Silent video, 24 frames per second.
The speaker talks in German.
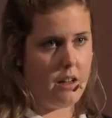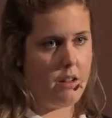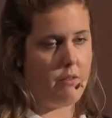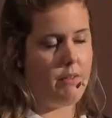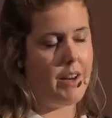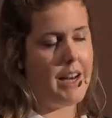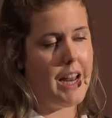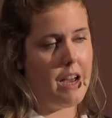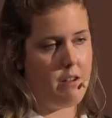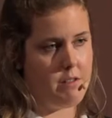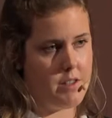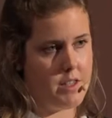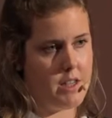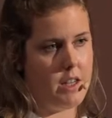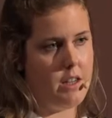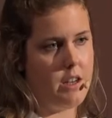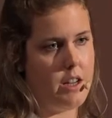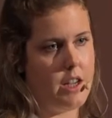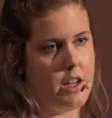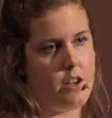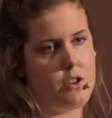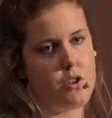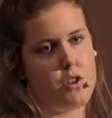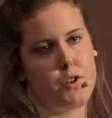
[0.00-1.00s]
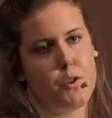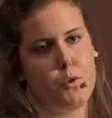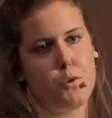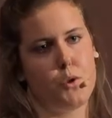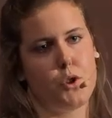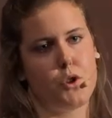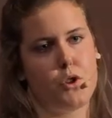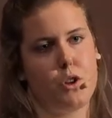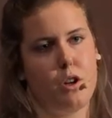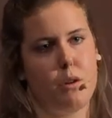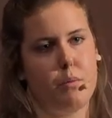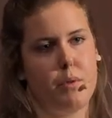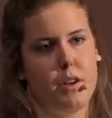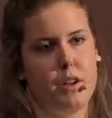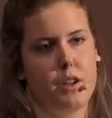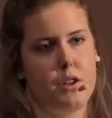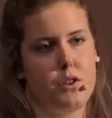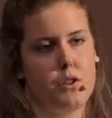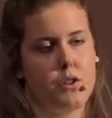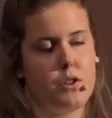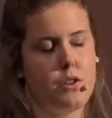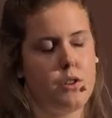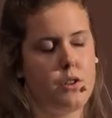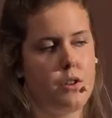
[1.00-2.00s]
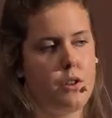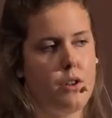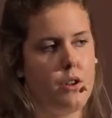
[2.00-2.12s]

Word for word: weil auch sein erster Sohn gestorben ist.